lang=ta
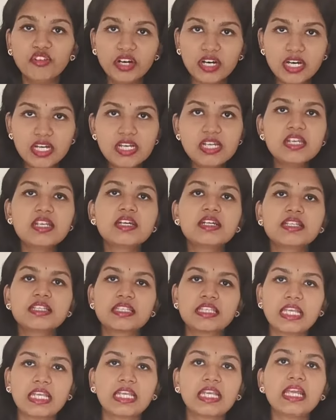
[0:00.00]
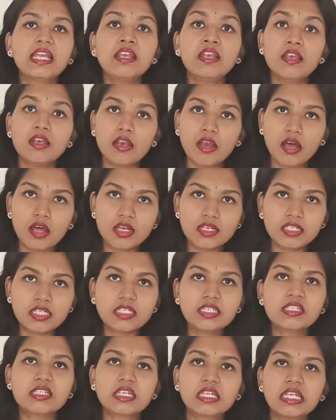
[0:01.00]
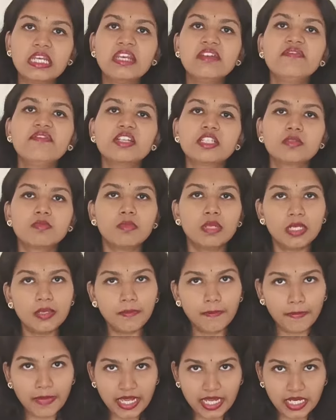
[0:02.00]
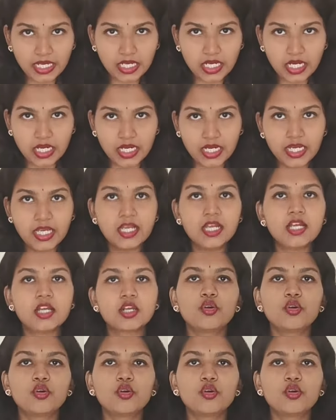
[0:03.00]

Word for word: வேர்ல்ட் செகண்ட் லார்ஜஸ்ட் இன்வெஸ்ட்மெண்ட் பேங்கான